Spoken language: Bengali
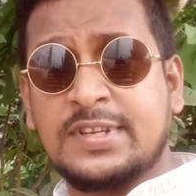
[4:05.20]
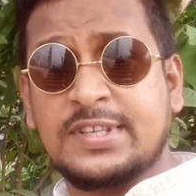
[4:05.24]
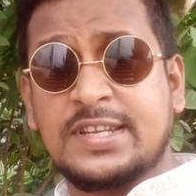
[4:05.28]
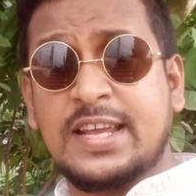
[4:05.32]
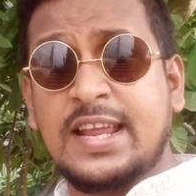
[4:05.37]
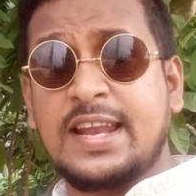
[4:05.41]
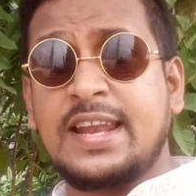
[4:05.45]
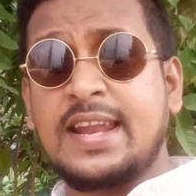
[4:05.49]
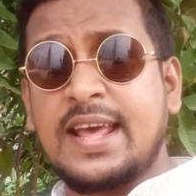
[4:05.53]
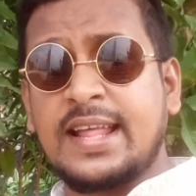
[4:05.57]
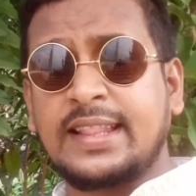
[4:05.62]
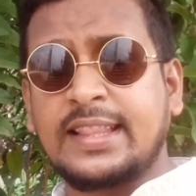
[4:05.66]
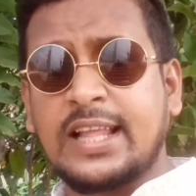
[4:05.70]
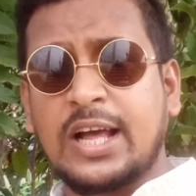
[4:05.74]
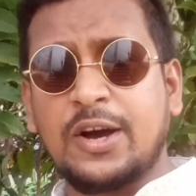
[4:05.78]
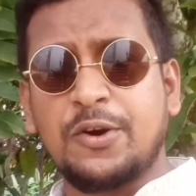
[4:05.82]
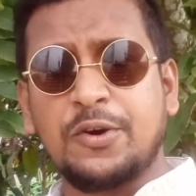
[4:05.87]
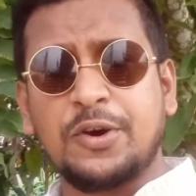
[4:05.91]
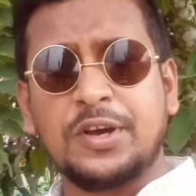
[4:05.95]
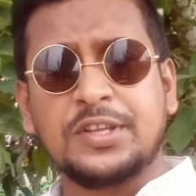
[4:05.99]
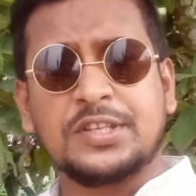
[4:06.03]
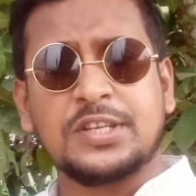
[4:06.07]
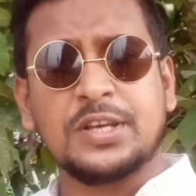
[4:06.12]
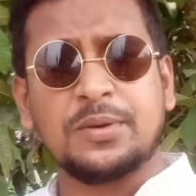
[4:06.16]
সে নেতা
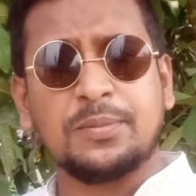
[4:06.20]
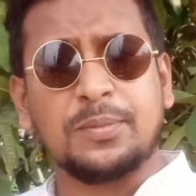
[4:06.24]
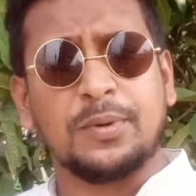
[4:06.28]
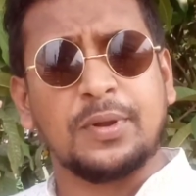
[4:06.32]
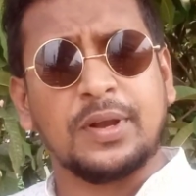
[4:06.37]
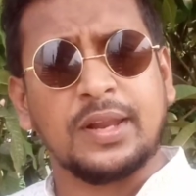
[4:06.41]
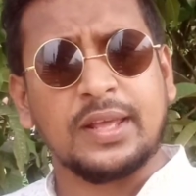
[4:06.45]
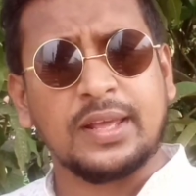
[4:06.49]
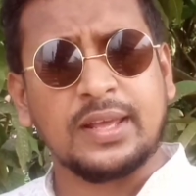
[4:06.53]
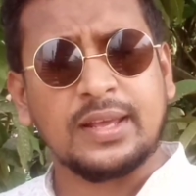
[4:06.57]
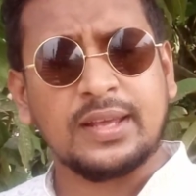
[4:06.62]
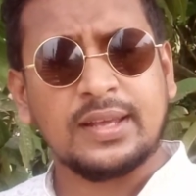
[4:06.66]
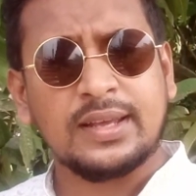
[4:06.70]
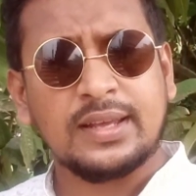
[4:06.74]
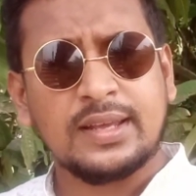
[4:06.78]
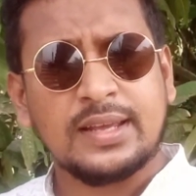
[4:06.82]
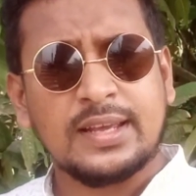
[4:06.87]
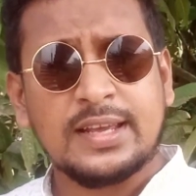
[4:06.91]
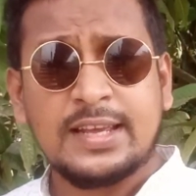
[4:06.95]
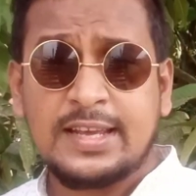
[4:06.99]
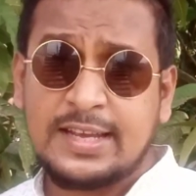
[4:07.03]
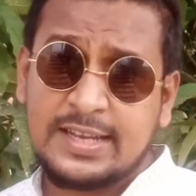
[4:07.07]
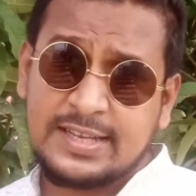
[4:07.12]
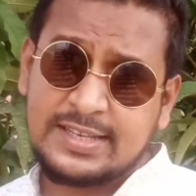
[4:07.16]
হয়েছে বলে
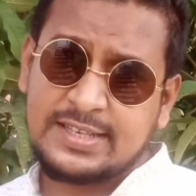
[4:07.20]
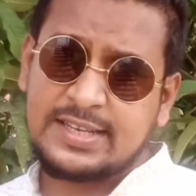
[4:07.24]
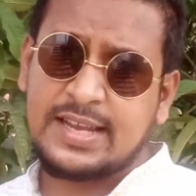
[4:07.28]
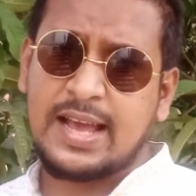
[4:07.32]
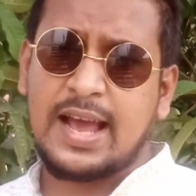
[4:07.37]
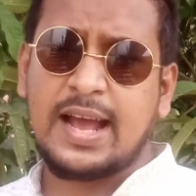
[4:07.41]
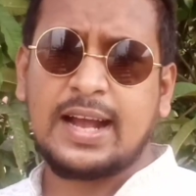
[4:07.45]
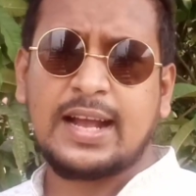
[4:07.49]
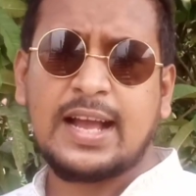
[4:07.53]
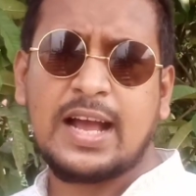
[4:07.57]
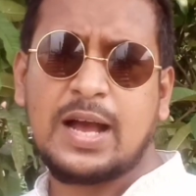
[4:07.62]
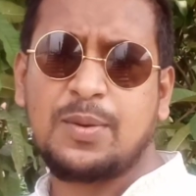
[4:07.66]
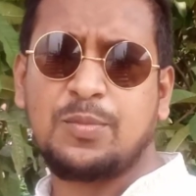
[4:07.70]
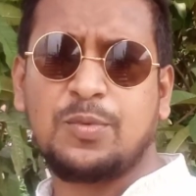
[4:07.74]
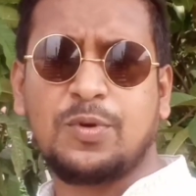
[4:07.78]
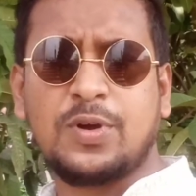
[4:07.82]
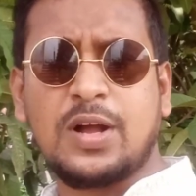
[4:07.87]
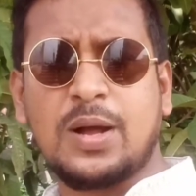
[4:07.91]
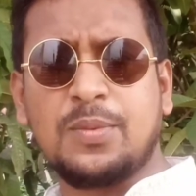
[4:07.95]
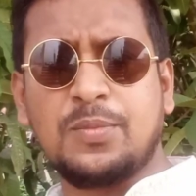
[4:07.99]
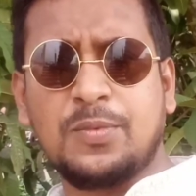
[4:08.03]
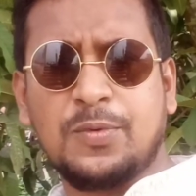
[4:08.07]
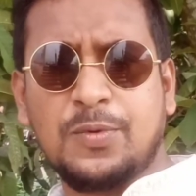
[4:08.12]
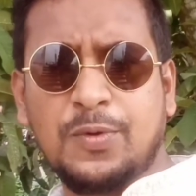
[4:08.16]
সে আকাম
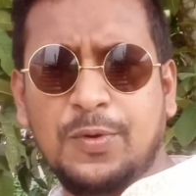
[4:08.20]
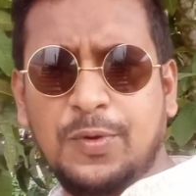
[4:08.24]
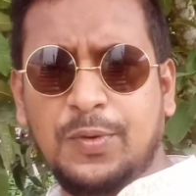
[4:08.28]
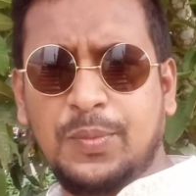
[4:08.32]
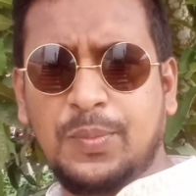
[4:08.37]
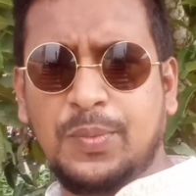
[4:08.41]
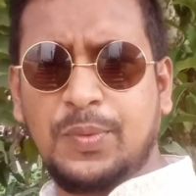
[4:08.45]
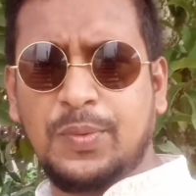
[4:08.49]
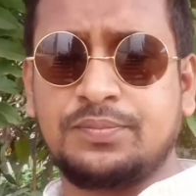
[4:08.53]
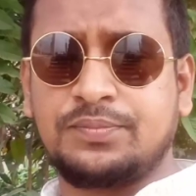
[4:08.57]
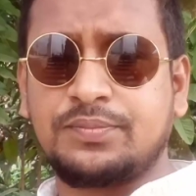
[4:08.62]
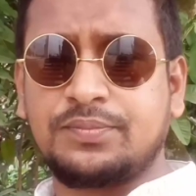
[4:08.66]
মুকাম করব